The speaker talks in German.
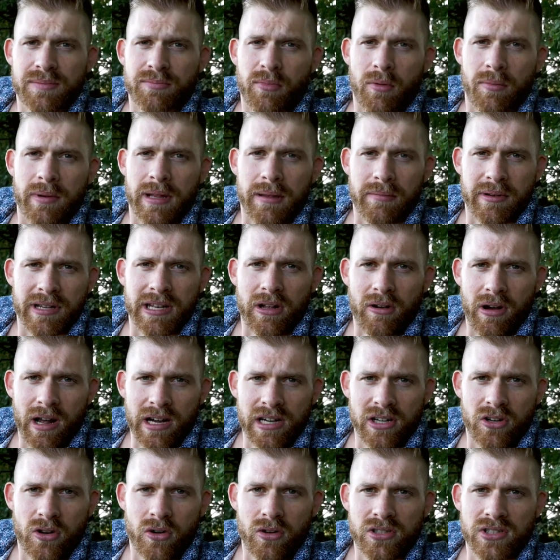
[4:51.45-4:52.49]
das Problem genau
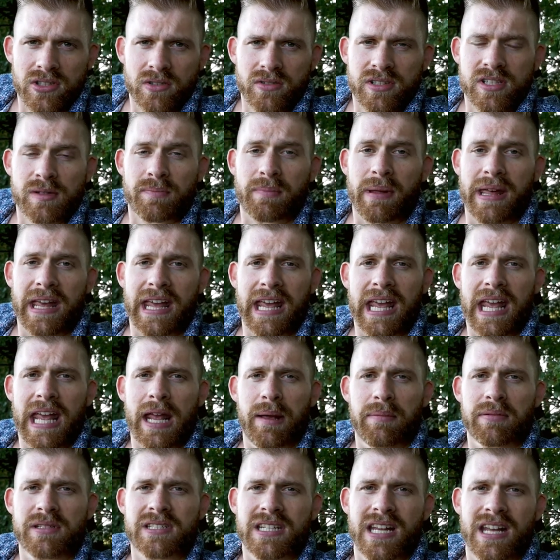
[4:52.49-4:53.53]
anguckst und es
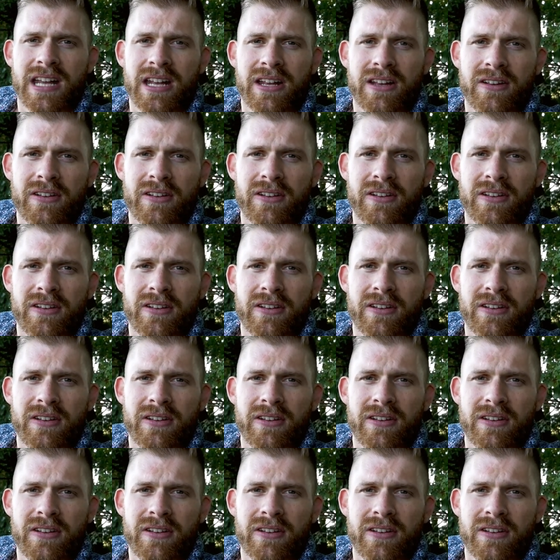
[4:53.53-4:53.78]
behebst,